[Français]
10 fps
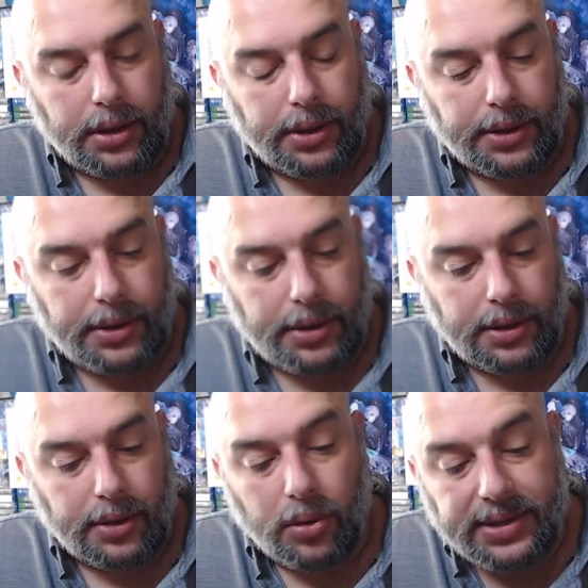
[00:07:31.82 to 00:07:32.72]

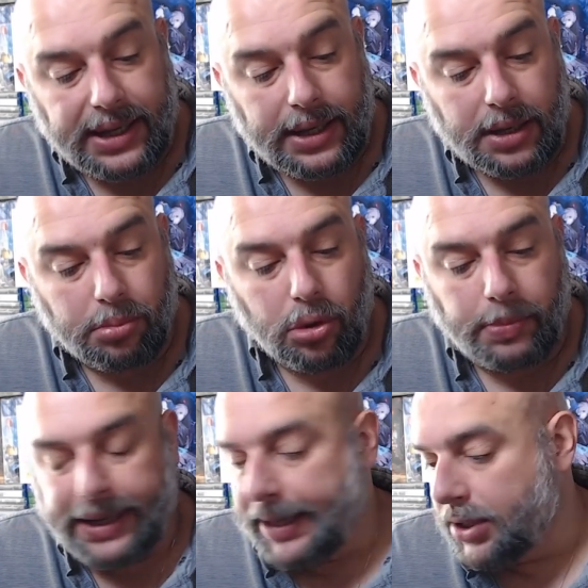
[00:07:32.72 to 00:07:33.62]
Euh, on a un beau
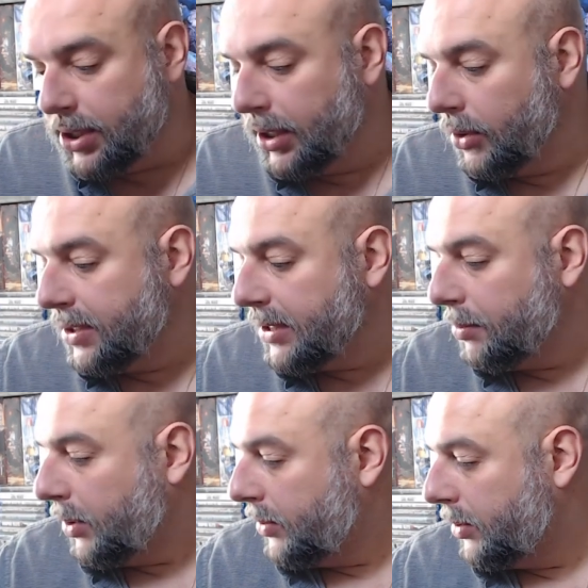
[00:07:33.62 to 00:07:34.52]
packaging,
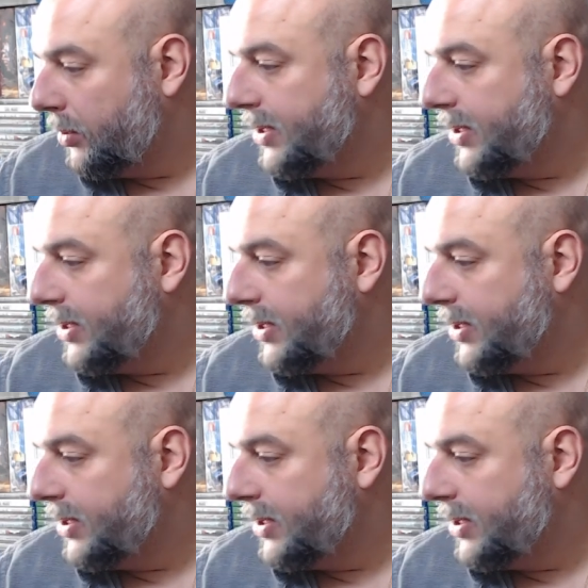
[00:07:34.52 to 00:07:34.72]
honnêtement.